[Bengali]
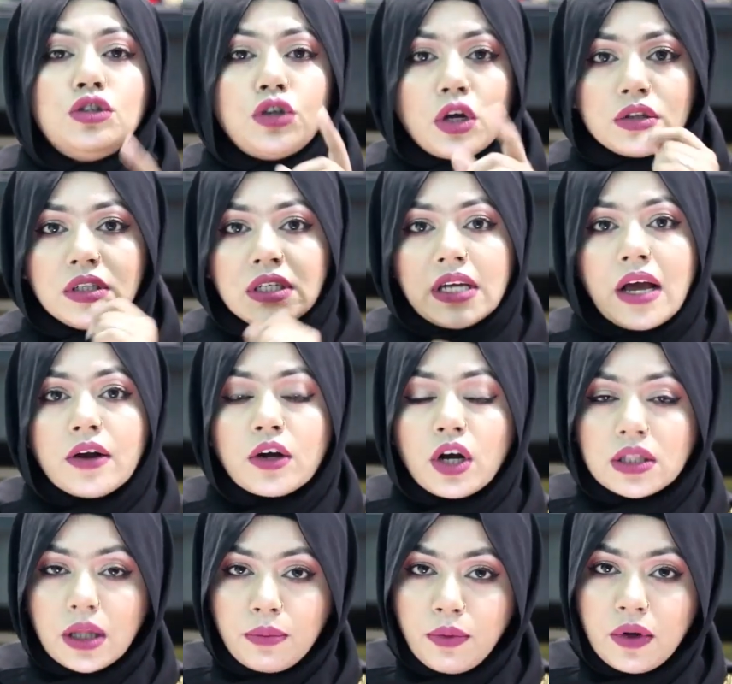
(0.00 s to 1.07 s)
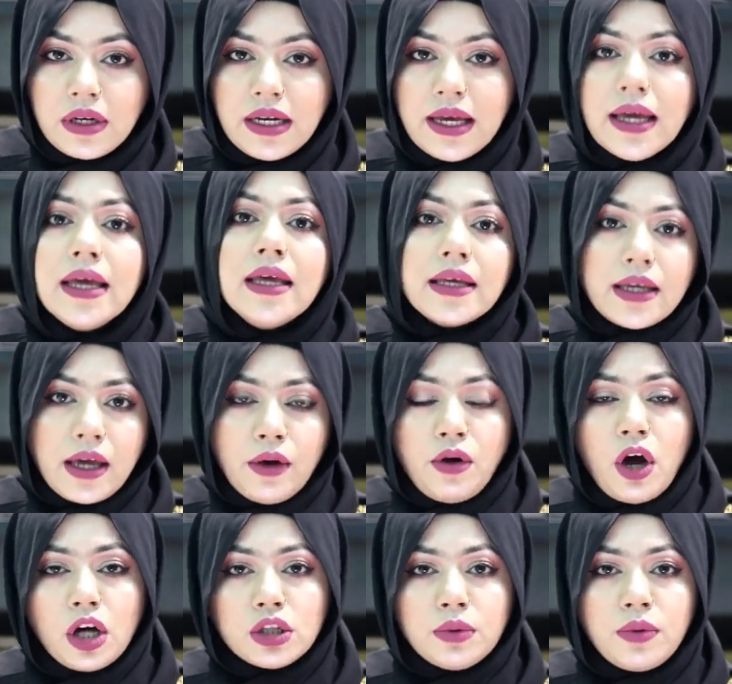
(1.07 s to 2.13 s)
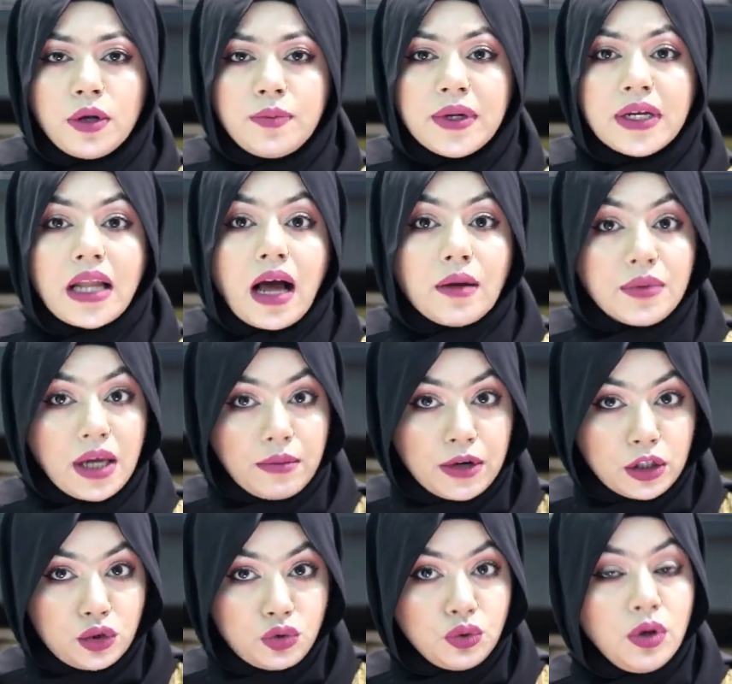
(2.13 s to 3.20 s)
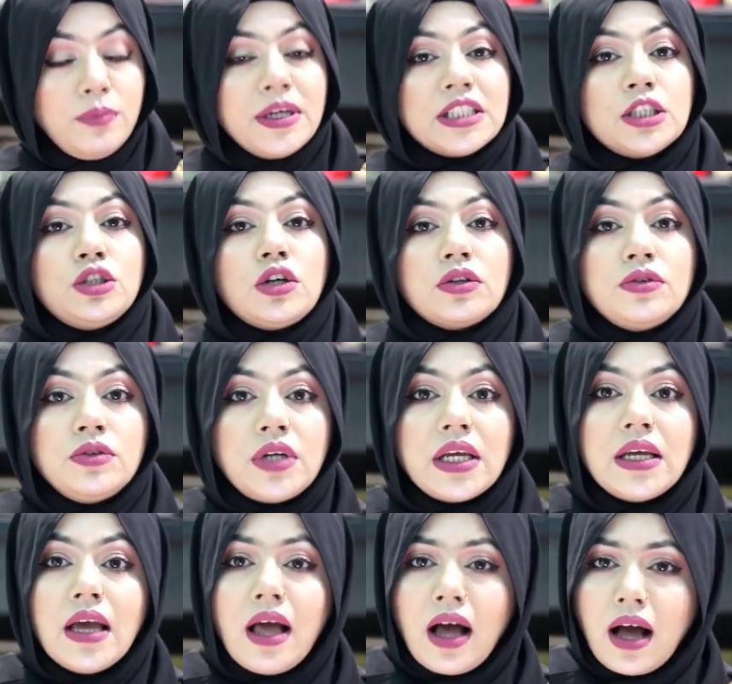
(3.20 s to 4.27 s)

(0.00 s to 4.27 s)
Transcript: যত্ন নেওয়ার কথা বললে কেউ হয়তো বলবেন আমি আমার চুল বেশি যত্ন নিই